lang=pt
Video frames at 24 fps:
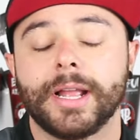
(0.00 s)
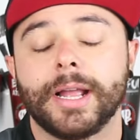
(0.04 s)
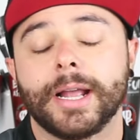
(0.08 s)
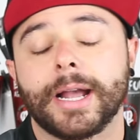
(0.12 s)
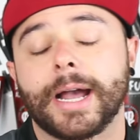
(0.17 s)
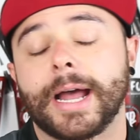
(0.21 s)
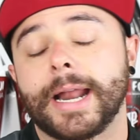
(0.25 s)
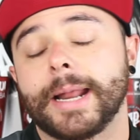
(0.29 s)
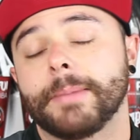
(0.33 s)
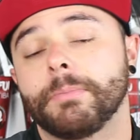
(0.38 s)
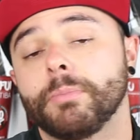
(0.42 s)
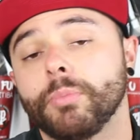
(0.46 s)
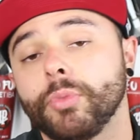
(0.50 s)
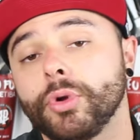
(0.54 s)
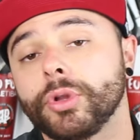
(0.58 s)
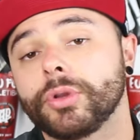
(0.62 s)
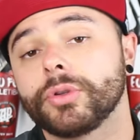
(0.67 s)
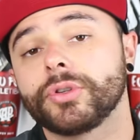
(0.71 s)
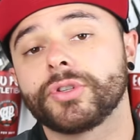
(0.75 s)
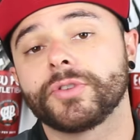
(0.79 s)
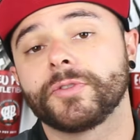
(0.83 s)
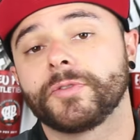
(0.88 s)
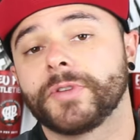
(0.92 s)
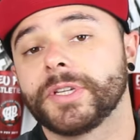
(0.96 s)
Cara, é
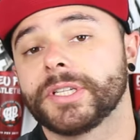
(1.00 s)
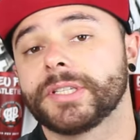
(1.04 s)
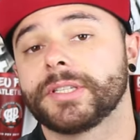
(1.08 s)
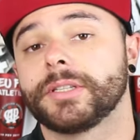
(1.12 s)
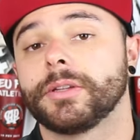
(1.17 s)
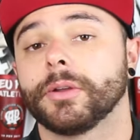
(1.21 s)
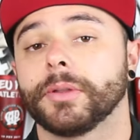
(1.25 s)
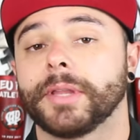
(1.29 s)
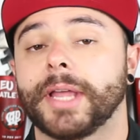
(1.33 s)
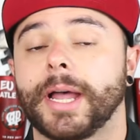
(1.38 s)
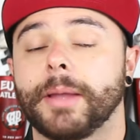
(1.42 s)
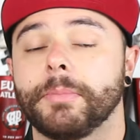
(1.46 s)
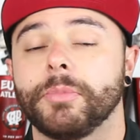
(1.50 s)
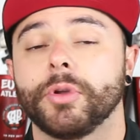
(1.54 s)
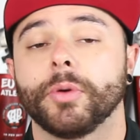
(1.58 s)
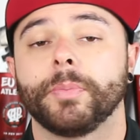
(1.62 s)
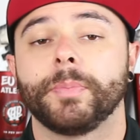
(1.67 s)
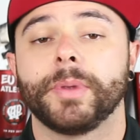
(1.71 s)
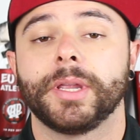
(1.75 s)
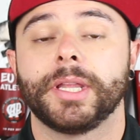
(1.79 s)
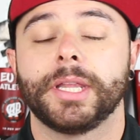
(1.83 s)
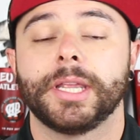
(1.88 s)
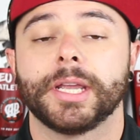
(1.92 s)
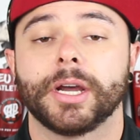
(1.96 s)
muito difícil de eu dar a minha
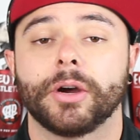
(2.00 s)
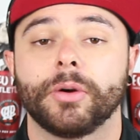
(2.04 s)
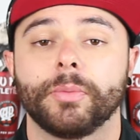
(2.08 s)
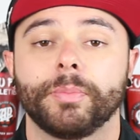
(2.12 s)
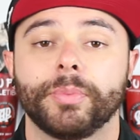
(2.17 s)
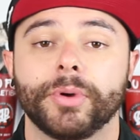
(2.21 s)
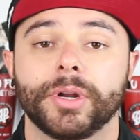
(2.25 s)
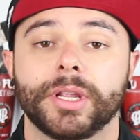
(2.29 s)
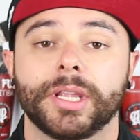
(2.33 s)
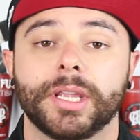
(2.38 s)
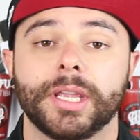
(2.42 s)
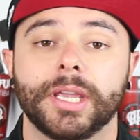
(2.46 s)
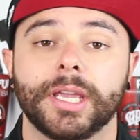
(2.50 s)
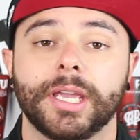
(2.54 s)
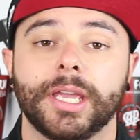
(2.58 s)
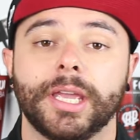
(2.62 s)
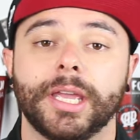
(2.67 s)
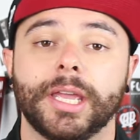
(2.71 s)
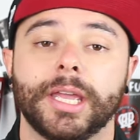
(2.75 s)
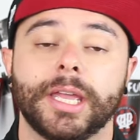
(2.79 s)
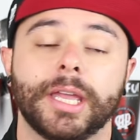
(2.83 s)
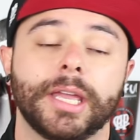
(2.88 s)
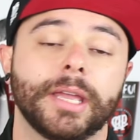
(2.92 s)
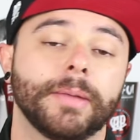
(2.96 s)
opinião,
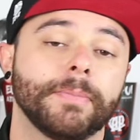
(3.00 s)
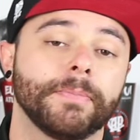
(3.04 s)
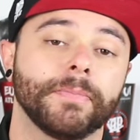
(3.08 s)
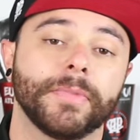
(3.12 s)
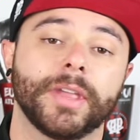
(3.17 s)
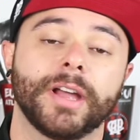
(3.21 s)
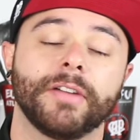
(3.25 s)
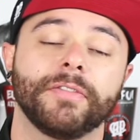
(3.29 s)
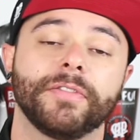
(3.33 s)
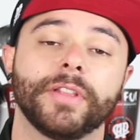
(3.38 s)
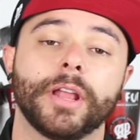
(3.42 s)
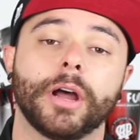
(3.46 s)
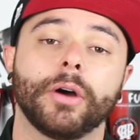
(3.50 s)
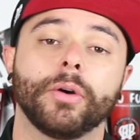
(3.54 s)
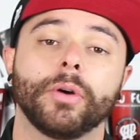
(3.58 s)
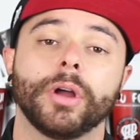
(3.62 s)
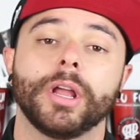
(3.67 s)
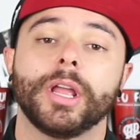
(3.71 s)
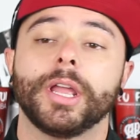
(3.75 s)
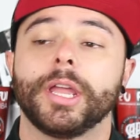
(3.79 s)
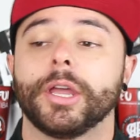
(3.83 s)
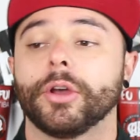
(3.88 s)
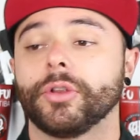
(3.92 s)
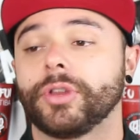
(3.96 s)
porque afinal
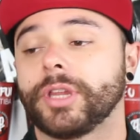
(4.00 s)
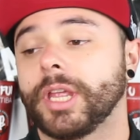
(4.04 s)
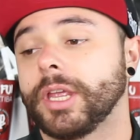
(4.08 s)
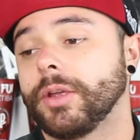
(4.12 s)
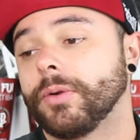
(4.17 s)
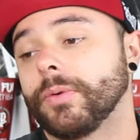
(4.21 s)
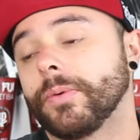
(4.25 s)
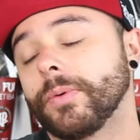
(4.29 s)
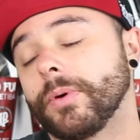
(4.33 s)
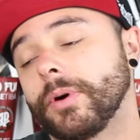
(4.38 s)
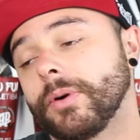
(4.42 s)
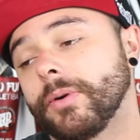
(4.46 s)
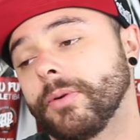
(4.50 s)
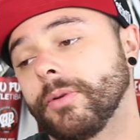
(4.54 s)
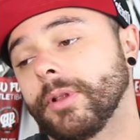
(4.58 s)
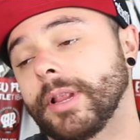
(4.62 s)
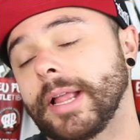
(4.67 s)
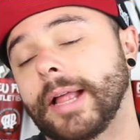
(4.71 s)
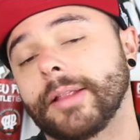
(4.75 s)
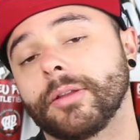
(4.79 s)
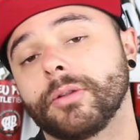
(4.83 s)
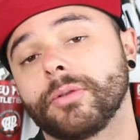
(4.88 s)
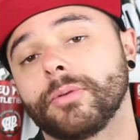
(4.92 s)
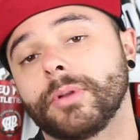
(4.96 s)
eu tenho o
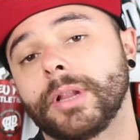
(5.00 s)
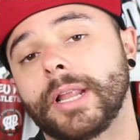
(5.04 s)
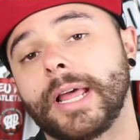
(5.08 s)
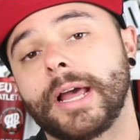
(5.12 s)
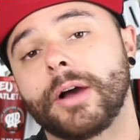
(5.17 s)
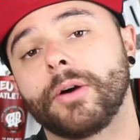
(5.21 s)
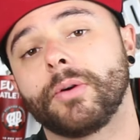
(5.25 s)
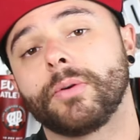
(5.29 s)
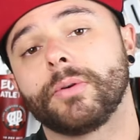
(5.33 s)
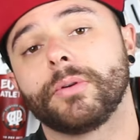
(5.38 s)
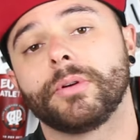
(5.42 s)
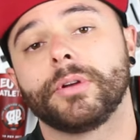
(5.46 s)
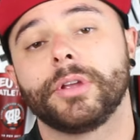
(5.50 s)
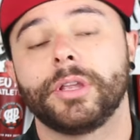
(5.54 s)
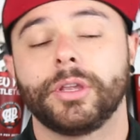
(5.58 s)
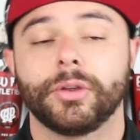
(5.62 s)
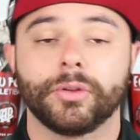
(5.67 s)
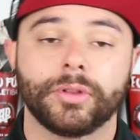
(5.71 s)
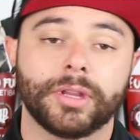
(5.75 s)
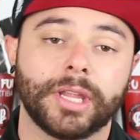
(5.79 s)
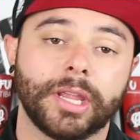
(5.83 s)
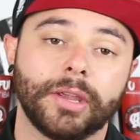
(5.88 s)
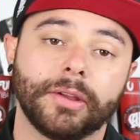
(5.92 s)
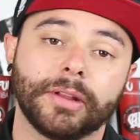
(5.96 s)
lado do Léo e
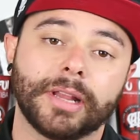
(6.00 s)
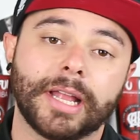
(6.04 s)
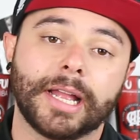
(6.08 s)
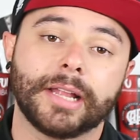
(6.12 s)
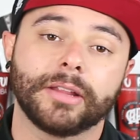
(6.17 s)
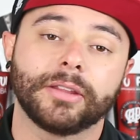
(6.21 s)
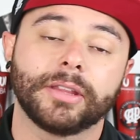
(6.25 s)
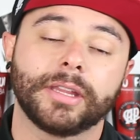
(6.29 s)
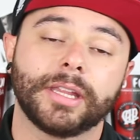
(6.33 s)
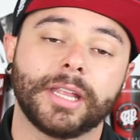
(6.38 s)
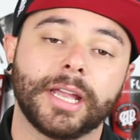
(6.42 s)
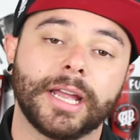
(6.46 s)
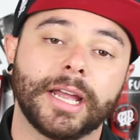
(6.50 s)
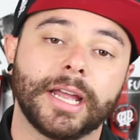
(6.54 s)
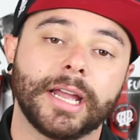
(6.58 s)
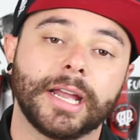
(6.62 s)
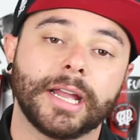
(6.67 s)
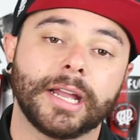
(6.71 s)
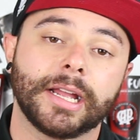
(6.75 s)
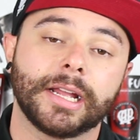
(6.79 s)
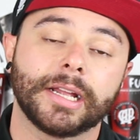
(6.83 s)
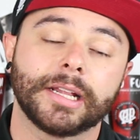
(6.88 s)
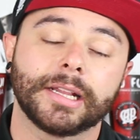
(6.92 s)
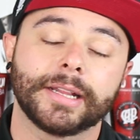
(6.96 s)
eu tenho o lado
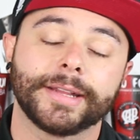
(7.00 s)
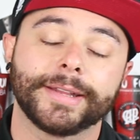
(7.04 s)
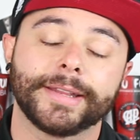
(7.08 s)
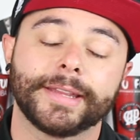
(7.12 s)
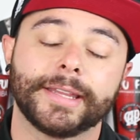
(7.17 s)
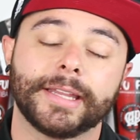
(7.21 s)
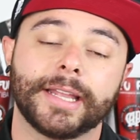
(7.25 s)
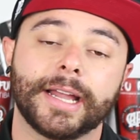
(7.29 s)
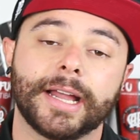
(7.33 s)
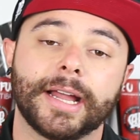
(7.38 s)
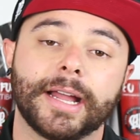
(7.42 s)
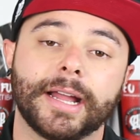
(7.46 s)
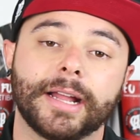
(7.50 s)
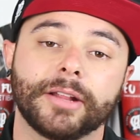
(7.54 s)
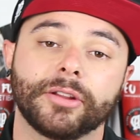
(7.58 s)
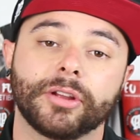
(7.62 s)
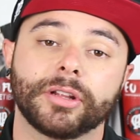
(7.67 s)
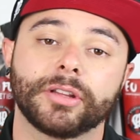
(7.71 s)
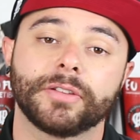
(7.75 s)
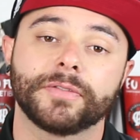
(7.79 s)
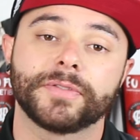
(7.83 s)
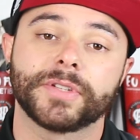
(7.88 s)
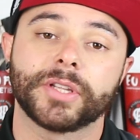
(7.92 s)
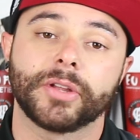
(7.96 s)
da, da
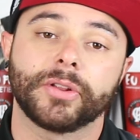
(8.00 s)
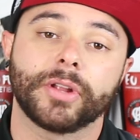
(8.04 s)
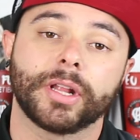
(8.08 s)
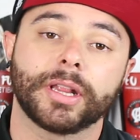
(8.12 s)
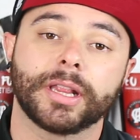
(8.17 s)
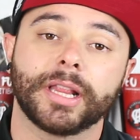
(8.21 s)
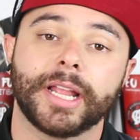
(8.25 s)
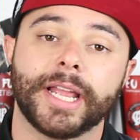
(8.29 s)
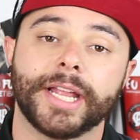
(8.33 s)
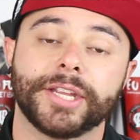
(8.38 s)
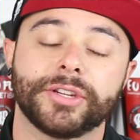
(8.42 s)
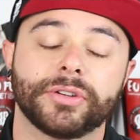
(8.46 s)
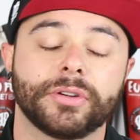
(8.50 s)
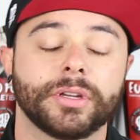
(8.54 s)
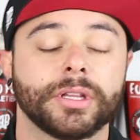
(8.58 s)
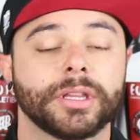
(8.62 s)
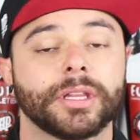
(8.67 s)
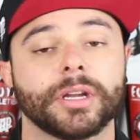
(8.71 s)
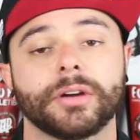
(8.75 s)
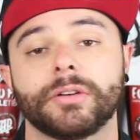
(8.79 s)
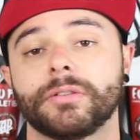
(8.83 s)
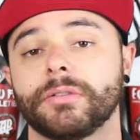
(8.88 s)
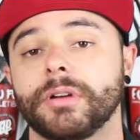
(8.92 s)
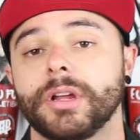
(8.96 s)
nota oficial do Atlético.
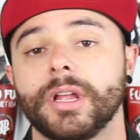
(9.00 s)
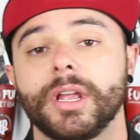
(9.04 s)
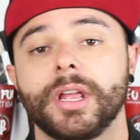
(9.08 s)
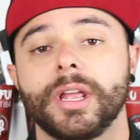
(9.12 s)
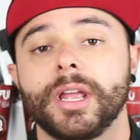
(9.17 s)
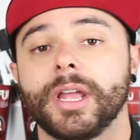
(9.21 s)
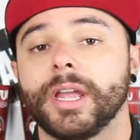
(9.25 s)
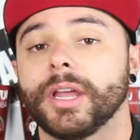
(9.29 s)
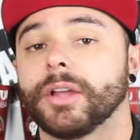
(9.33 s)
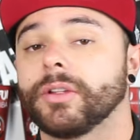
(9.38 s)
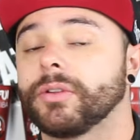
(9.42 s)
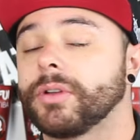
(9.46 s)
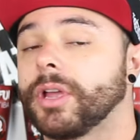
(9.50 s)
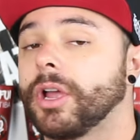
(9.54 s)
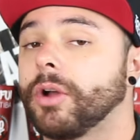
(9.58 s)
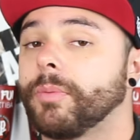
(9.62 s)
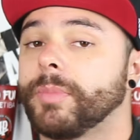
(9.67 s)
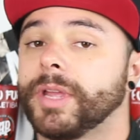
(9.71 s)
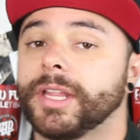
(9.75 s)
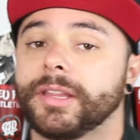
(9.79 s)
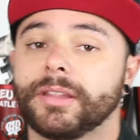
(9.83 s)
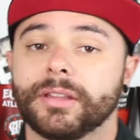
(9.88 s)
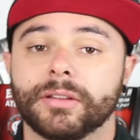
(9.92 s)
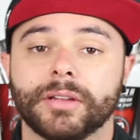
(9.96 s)
Então, eu
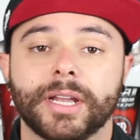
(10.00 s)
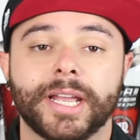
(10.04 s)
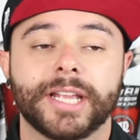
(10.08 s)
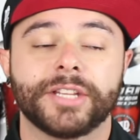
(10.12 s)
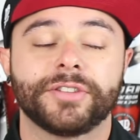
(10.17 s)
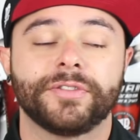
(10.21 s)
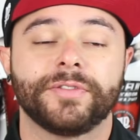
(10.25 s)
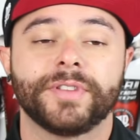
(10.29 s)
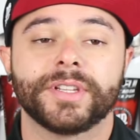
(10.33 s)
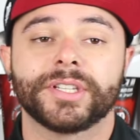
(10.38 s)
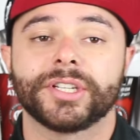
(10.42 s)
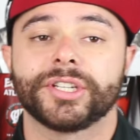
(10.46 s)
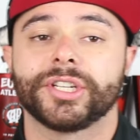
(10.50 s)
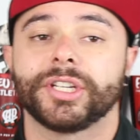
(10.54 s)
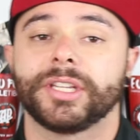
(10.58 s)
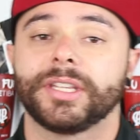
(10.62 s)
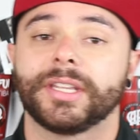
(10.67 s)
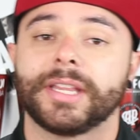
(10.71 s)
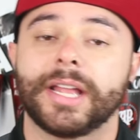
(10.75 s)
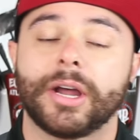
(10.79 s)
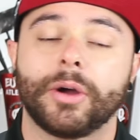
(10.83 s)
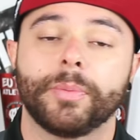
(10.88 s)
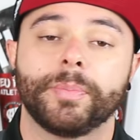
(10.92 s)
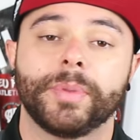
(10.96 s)
realmente é difícil a gente
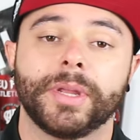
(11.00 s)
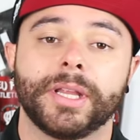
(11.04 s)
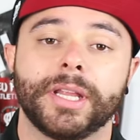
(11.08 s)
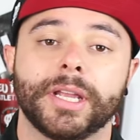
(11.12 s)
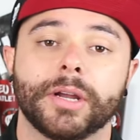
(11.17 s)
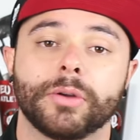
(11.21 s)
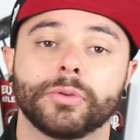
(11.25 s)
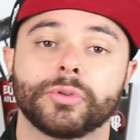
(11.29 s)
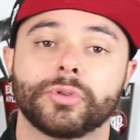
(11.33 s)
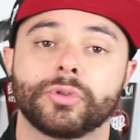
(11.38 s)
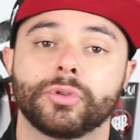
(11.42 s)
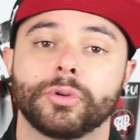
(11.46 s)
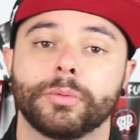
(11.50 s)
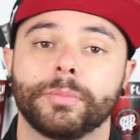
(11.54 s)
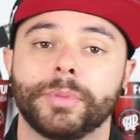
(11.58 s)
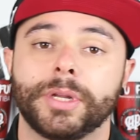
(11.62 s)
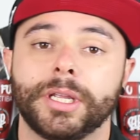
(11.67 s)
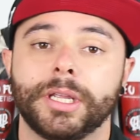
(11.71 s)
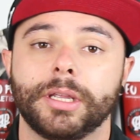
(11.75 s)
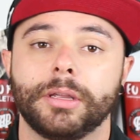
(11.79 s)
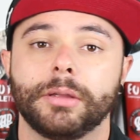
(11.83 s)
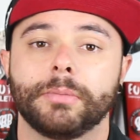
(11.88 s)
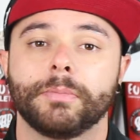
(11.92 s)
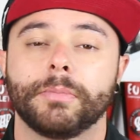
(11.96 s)
dar opinião
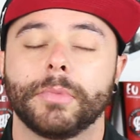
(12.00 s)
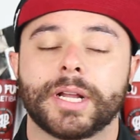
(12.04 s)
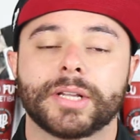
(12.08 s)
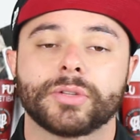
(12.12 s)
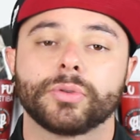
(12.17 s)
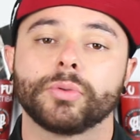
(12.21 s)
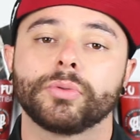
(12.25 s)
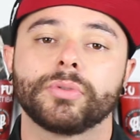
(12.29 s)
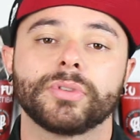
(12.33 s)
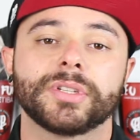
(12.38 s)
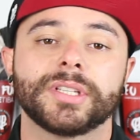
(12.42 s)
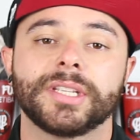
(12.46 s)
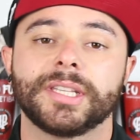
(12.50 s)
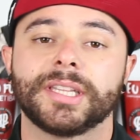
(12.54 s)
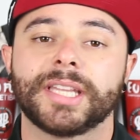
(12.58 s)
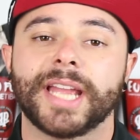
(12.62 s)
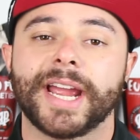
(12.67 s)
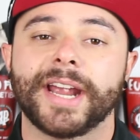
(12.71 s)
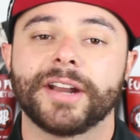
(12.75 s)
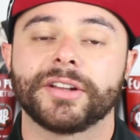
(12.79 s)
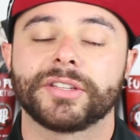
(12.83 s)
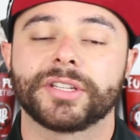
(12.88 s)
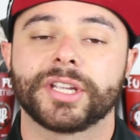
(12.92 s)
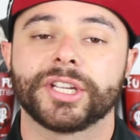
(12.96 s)
sobre assuntos
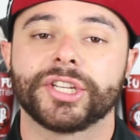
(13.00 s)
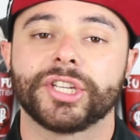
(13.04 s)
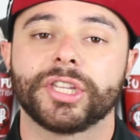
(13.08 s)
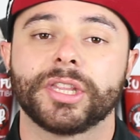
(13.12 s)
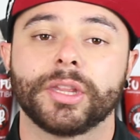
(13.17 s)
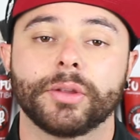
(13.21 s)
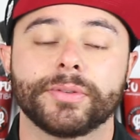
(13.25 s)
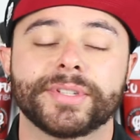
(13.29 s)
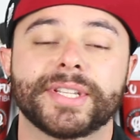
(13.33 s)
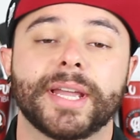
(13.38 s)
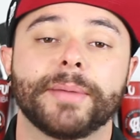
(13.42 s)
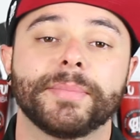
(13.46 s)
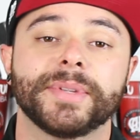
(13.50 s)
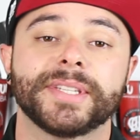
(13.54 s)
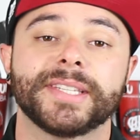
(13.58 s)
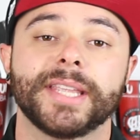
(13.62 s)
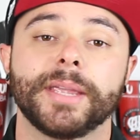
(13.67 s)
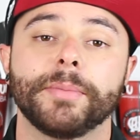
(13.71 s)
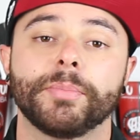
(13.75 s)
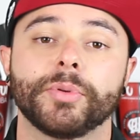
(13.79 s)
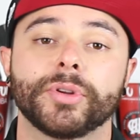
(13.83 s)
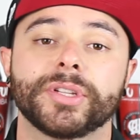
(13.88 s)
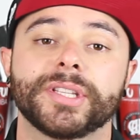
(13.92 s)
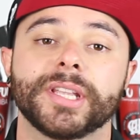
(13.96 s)
internos, que a gente não sabe
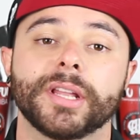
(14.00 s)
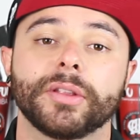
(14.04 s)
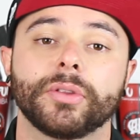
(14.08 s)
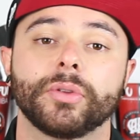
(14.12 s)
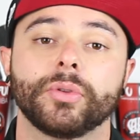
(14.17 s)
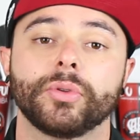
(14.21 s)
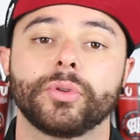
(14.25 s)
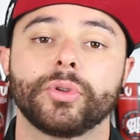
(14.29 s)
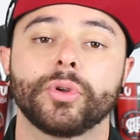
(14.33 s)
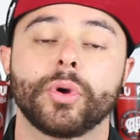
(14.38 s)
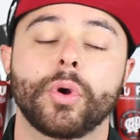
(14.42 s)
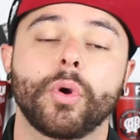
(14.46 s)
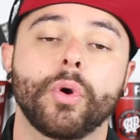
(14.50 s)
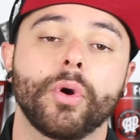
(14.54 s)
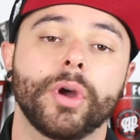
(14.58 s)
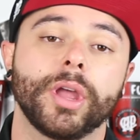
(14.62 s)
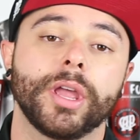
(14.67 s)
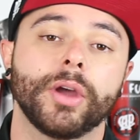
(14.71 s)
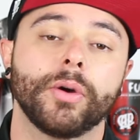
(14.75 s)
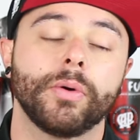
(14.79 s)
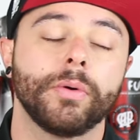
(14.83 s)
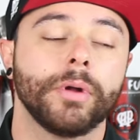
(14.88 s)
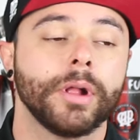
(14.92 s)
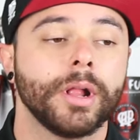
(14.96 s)
100% do que
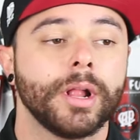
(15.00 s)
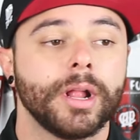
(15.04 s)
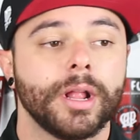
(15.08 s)
ocorreu,